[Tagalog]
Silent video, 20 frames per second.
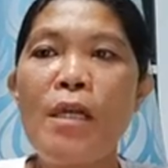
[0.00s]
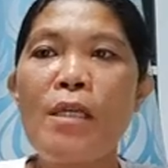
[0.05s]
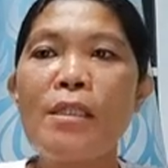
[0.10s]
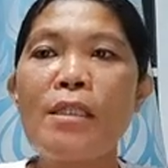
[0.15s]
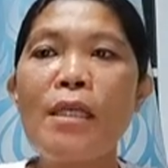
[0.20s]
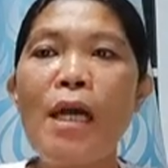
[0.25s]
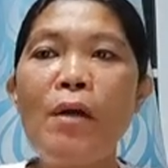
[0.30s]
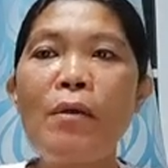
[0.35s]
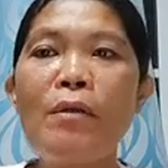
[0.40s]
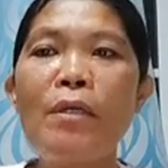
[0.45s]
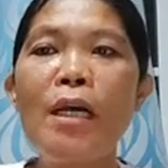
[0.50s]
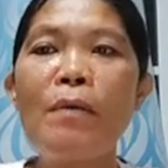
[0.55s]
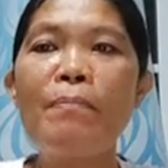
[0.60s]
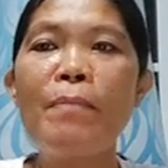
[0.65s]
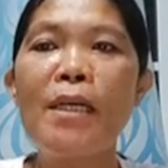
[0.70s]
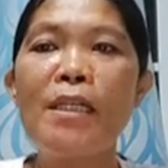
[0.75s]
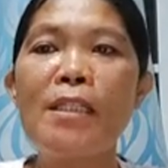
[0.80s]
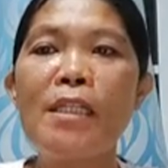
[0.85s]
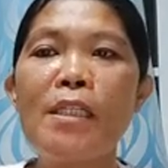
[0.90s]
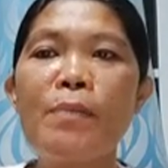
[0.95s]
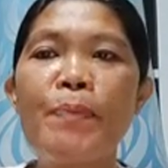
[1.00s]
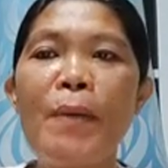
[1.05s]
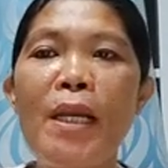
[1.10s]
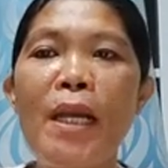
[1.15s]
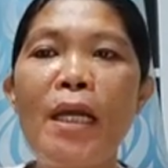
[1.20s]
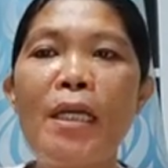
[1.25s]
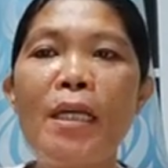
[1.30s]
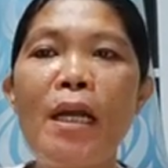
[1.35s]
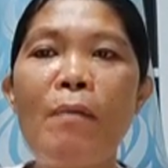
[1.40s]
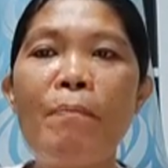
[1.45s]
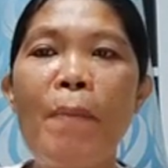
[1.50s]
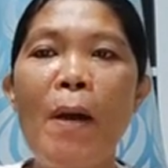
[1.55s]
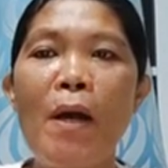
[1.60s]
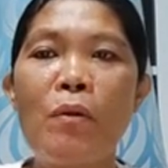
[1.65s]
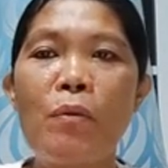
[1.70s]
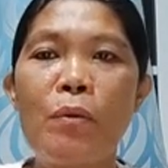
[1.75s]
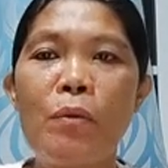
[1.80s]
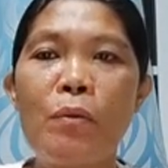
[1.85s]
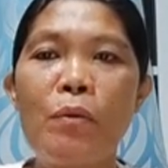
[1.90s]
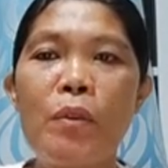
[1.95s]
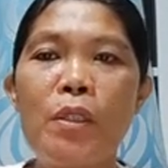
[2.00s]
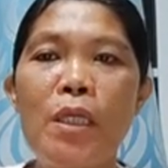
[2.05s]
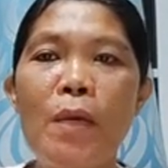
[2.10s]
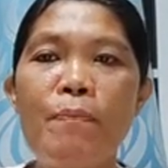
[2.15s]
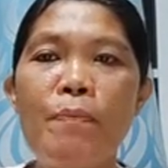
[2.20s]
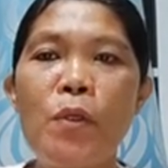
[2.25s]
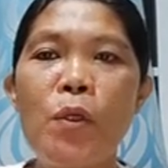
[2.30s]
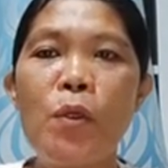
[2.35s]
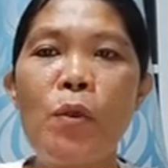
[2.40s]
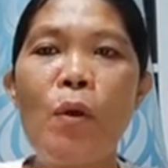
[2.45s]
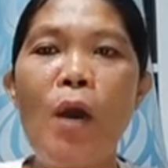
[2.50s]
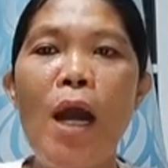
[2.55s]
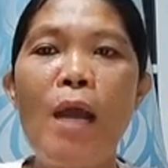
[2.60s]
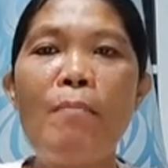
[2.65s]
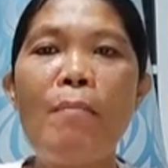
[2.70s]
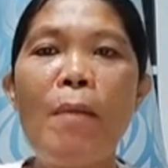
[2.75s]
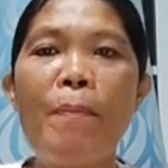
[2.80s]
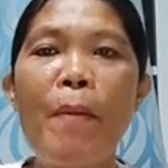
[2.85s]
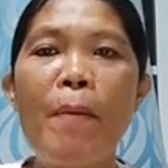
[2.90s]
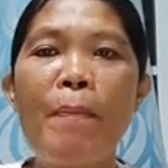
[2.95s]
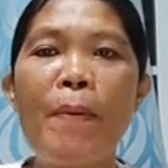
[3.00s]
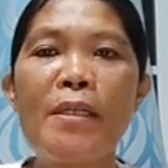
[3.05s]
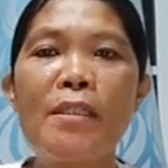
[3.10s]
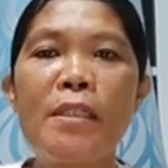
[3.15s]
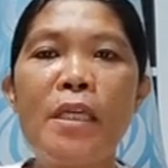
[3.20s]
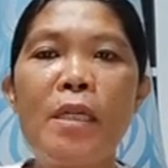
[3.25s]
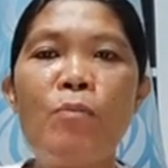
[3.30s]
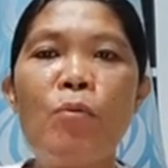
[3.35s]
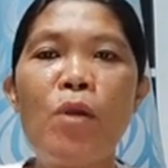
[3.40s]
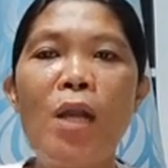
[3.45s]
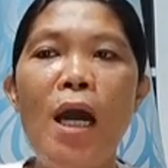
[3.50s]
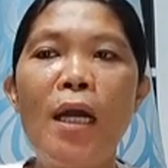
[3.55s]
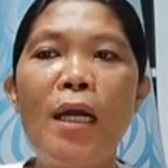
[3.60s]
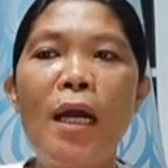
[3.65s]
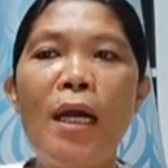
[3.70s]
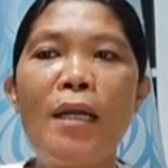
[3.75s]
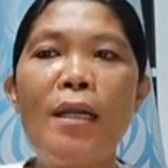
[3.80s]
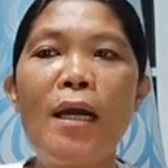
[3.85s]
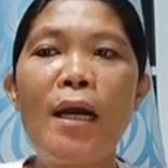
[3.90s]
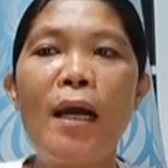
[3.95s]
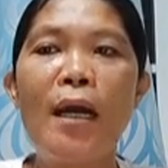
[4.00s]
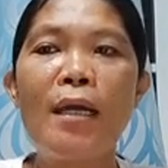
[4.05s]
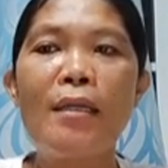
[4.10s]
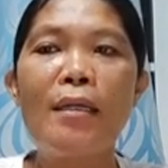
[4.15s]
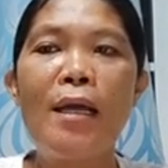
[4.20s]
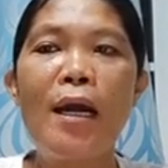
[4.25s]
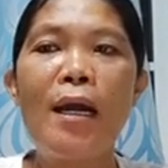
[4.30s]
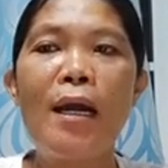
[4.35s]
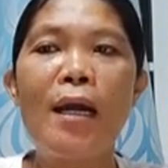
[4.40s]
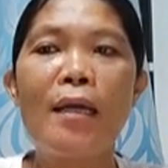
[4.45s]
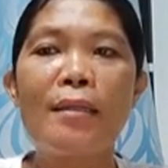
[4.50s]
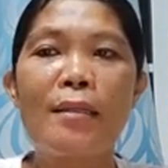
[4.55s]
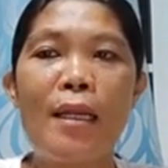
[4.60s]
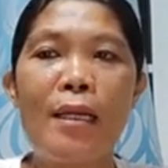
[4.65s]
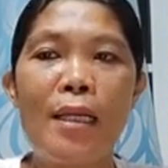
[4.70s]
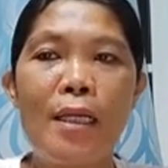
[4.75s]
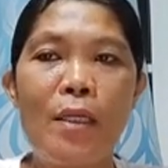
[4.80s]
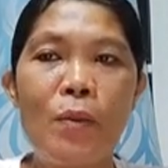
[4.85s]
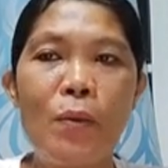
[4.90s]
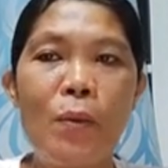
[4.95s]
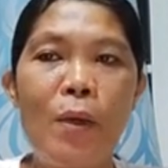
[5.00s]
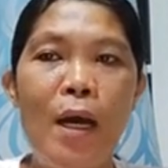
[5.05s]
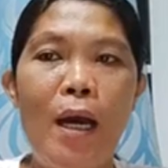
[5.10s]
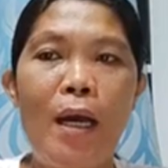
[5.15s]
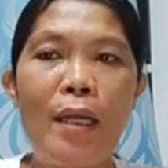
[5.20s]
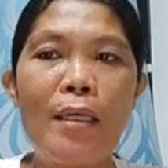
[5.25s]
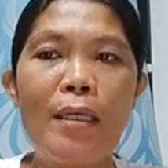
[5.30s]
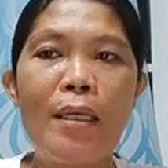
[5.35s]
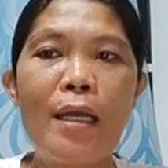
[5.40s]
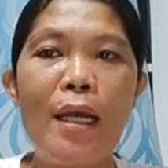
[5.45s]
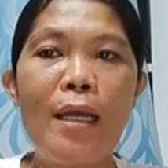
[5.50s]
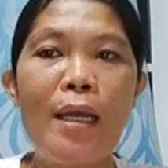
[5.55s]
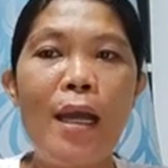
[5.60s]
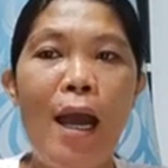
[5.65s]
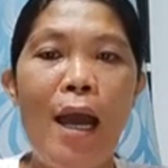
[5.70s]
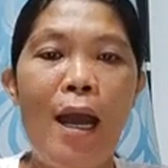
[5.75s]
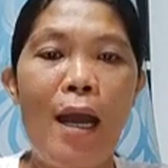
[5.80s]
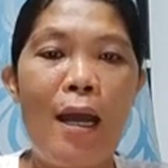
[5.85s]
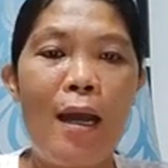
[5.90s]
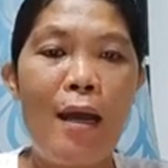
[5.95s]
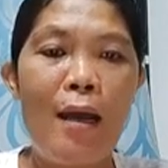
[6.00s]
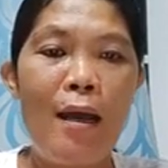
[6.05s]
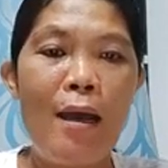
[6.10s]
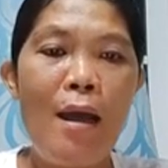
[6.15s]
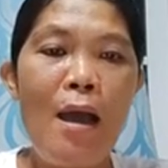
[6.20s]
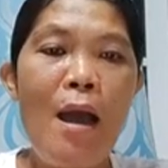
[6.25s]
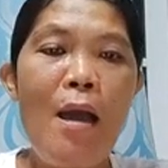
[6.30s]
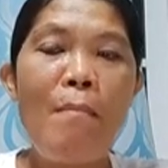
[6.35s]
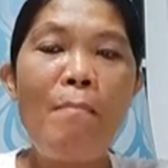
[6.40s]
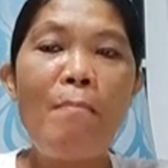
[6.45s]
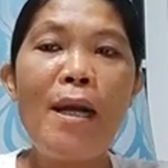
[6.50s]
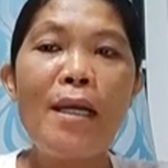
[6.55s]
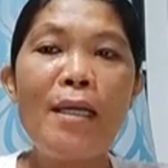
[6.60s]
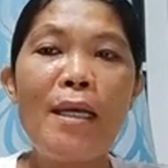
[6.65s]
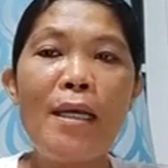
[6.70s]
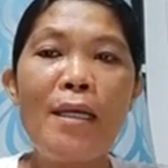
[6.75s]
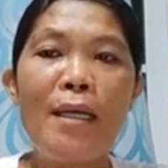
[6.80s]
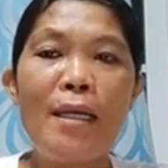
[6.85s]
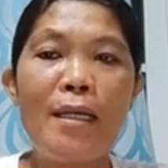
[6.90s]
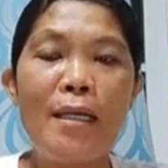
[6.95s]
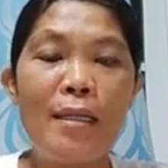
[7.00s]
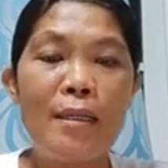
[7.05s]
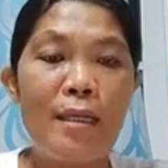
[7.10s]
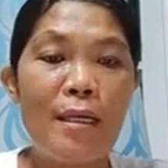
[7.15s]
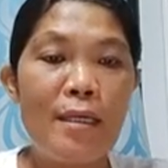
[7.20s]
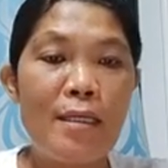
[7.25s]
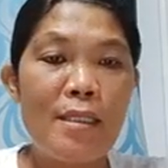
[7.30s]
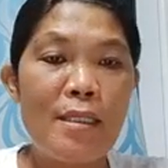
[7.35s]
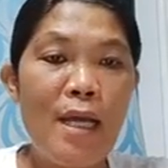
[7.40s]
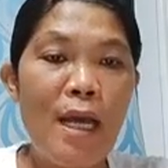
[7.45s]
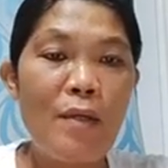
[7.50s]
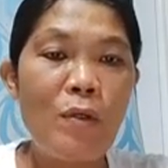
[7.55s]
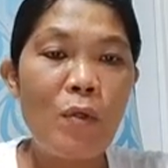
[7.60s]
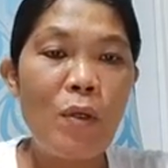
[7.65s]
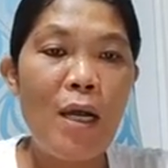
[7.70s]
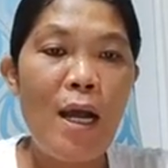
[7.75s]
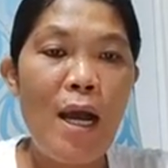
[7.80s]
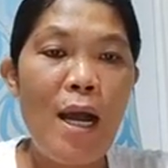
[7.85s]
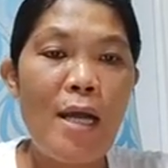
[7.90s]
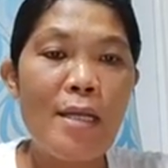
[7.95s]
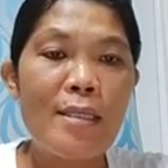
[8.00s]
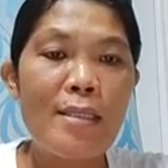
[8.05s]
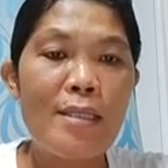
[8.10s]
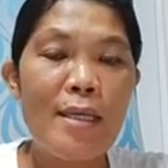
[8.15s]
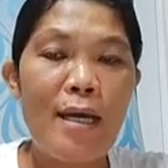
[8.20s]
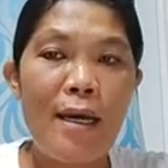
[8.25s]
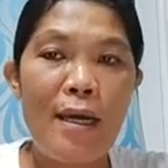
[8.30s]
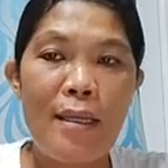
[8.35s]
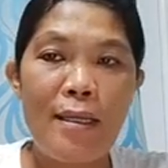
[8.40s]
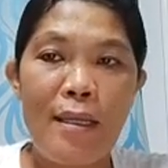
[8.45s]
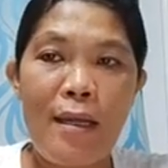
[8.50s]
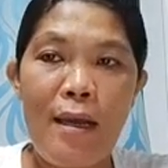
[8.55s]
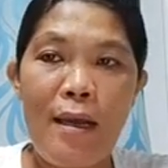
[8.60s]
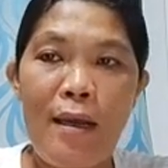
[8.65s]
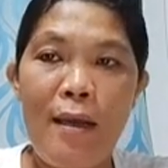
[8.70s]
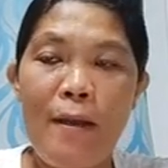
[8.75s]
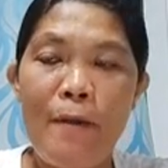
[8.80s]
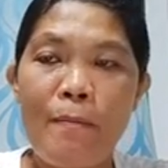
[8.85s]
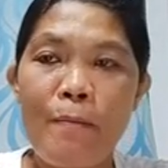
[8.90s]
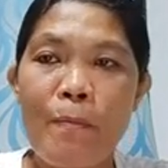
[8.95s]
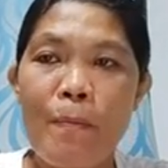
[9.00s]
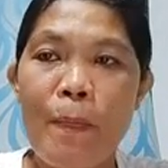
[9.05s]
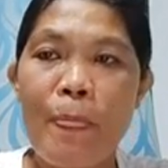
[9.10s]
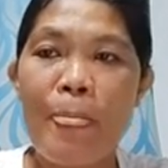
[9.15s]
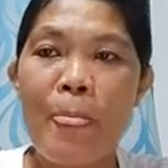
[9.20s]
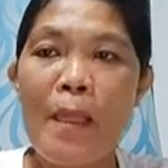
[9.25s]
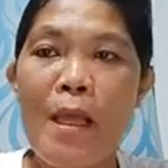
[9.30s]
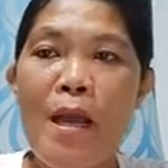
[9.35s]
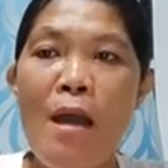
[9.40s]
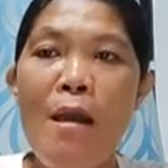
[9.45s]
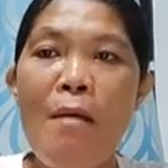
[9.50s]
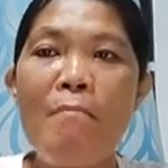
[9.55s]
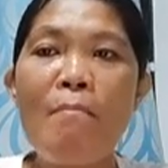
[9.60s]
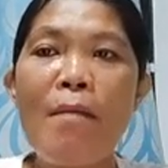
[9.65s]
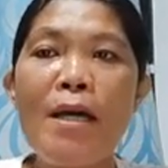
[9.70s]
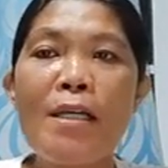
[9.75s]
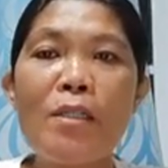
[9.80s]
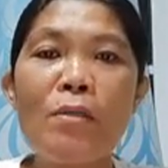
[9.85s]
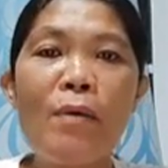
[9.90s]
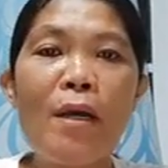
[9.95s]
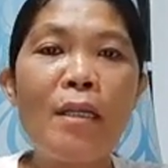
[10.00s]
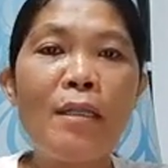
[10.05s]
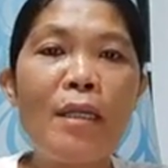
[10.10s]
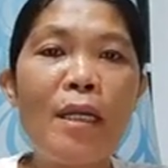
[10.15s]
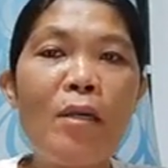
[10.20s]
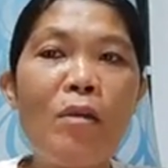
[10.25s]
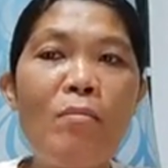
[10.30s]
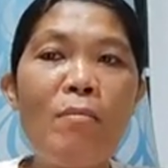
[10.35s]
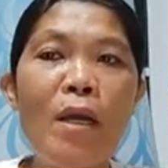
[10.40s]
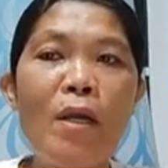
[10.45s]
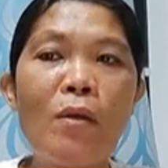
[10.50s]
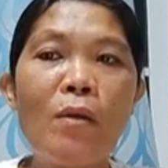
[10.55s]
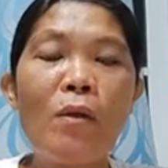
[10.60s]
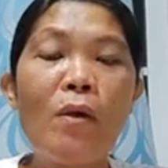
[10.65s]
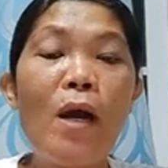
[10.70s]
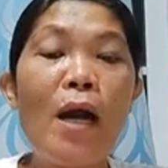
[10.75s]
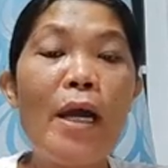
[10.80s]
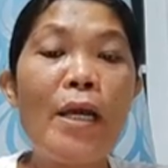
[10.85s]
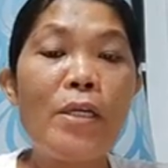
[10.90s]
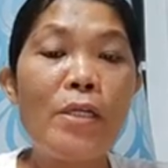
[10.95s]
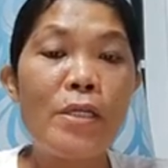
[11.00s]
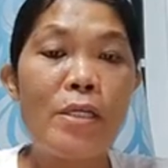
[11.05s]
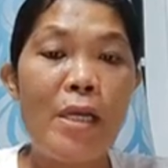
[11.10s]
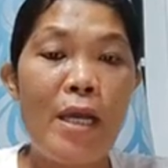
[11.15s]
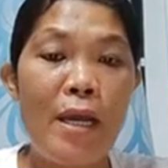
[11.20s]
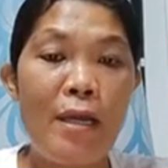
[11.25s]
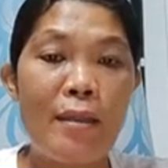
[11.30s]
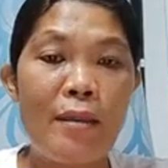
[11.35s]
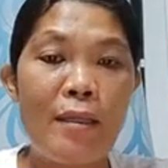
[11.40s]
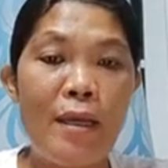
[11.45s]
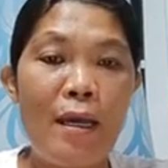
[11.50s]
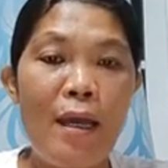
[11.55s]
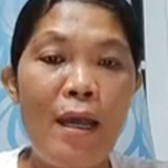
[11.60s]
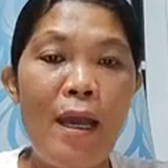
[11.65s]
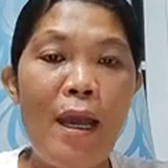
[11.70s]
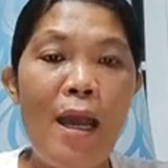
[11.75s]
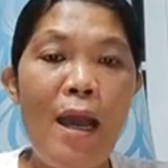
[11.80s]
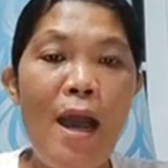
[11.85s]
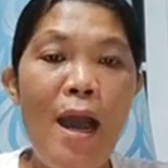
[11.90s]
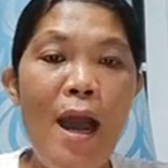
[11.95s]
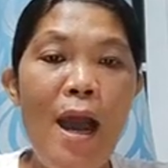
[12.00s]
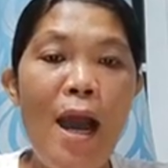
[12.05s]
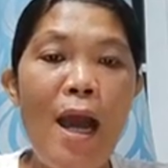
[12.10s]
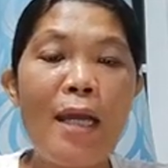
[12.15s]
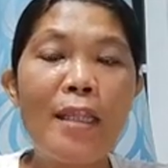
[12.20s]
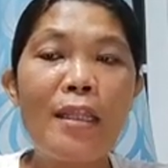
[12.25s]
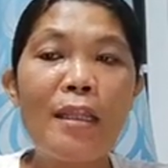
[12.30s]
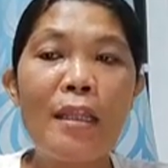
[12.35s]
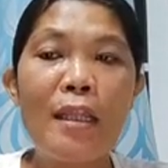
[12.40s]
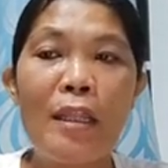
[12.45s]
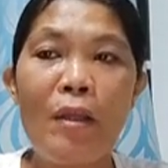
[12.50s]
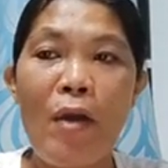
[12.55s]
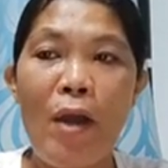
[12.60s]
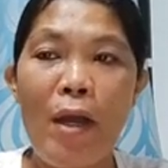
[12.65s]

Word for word: Sa unang bisis pa lang ng pag-uusap nyo ay mapapansin mo na agad ang kanyang katalinuhan kaya magiging interesado ka sa kanya. Maswerteng numero ay 7 at 9.